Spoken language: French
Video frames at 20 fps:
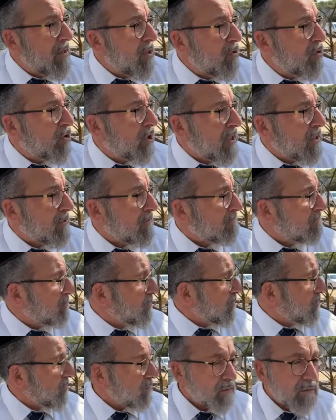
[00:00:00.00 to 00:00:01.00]
Amène une chaise.
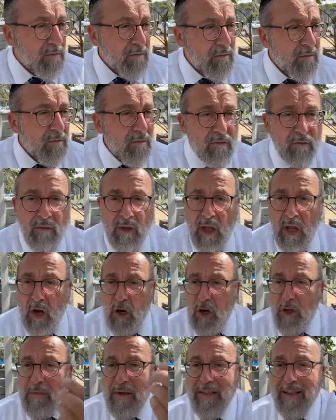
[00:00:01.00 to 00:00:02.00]

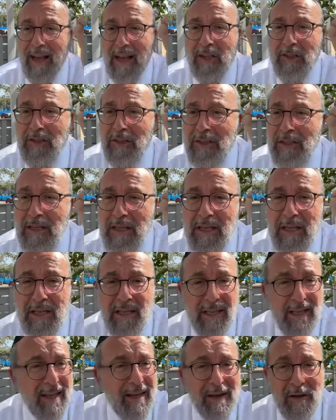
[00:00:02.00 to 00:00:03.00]
Le Midrash, il
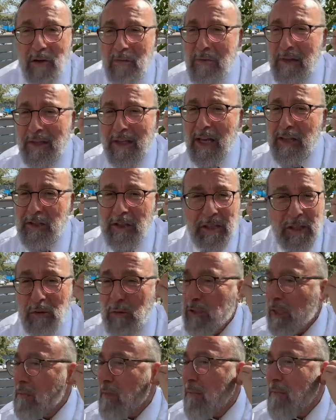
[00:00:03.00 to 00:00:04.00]
dit, le Midrash,
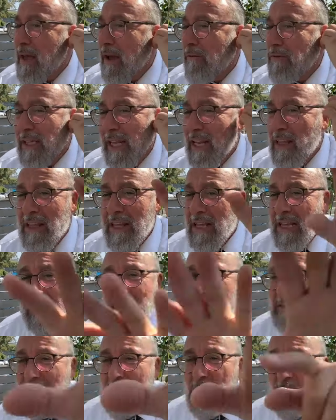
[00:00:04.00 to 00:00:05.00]
il dit, écoutez-moi bien, vous allez,
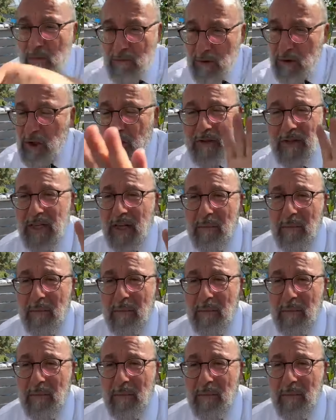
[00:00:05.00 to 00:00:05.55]
c'est énorme ce